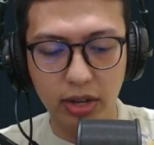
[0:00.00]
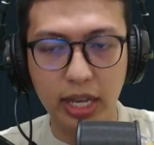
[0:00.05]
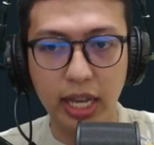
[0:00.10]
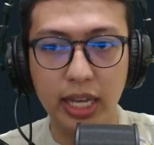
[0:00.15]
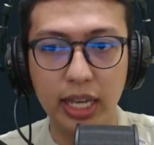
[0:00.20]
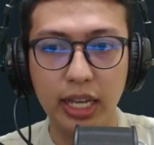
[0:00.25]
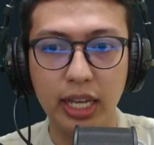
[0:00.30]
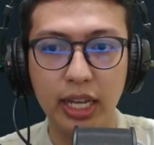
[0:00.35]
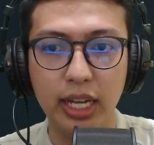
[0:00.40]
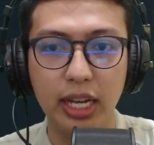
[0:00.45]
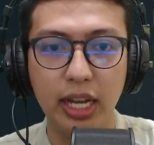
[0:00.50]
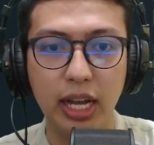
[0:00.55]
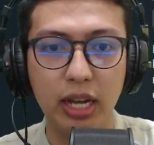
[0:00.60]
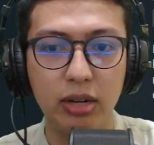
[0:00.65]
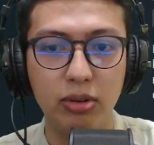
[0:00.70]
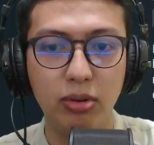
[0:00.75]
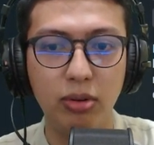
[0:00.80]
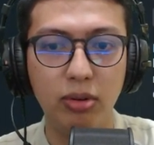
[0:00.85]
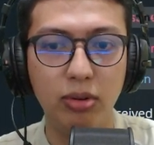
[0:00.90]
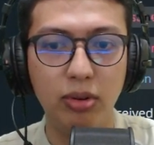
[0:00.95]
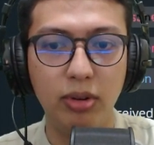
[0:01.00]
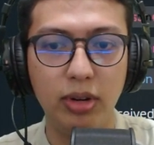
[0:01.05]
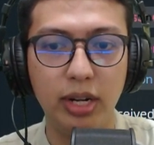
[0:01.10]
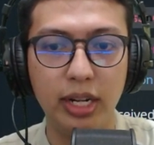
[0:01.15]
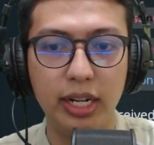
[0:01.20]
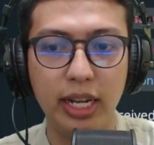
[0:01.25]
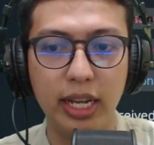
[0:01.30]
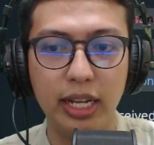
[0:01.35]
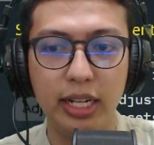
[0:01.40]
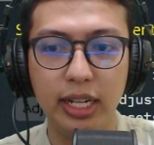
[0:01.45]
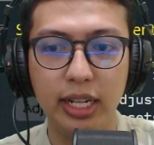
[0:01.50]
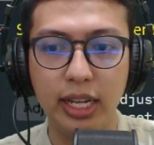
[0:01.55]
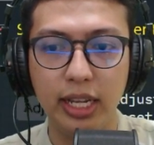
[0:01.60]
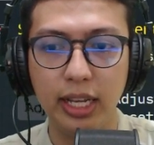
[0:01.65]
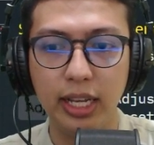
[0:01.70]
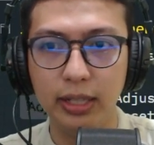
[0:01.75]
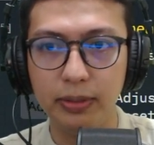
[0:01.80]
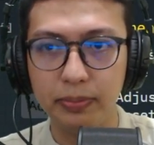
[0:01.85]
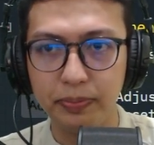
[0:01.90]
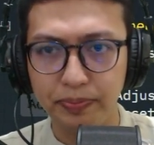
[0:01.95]
Oke, okay, uh, eh, aku gedein
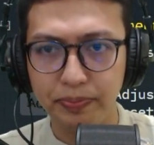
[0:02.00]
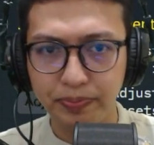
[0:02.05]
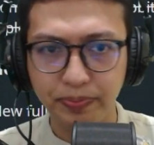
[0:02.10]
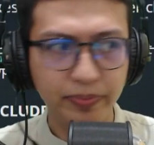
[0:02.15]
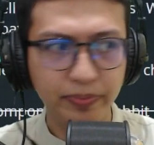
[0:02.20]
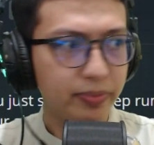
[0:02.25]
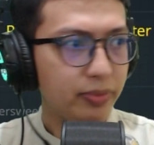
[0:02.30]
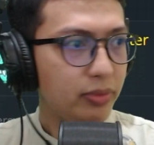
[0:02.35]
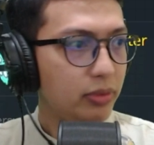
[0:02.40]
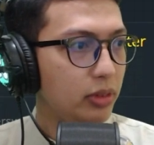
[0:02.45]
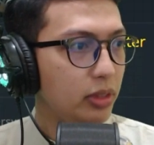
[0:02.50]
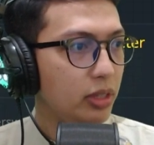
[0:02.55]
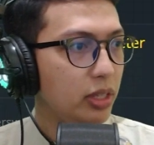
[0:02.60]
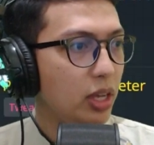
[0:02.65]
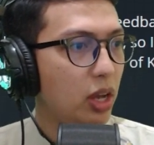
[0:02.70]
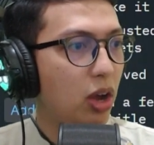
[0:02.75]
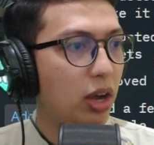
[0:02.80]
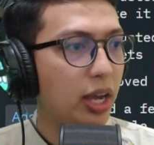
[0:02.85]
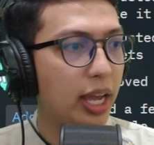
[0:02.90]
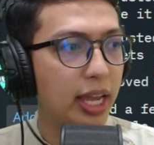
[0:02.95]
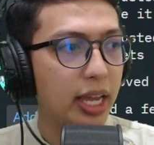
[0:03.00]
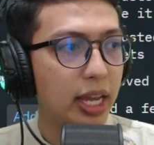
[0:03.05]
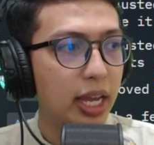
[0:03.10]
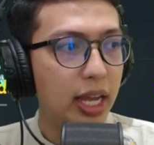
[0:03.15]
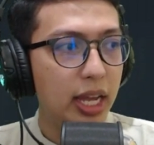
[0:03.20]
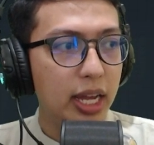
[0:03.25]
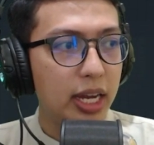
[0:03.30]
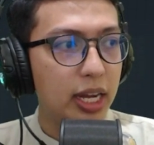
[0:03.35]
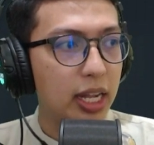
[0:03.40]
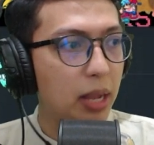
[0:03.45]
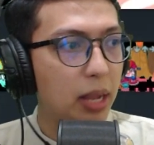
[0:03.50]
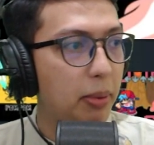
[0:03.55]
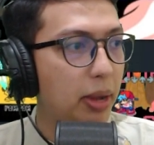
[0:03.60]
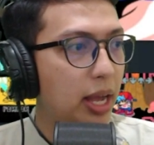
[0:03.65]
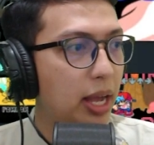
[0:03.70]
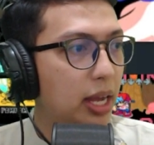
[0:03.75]
dikit. Oke, okay, Kenapa